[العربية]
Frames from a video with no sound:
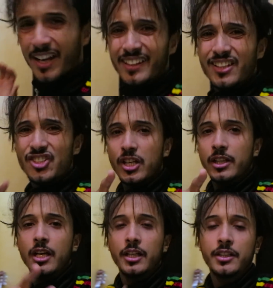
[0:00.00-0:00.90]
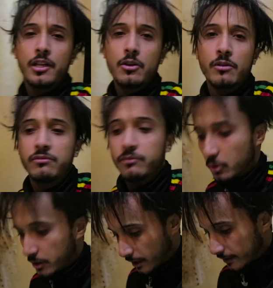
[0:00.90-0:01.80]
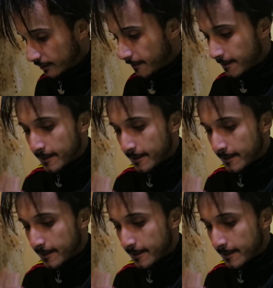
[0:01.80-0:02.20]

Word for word: غدا ان شاء الله غادي نحلوها في الفلوغ ديال غدا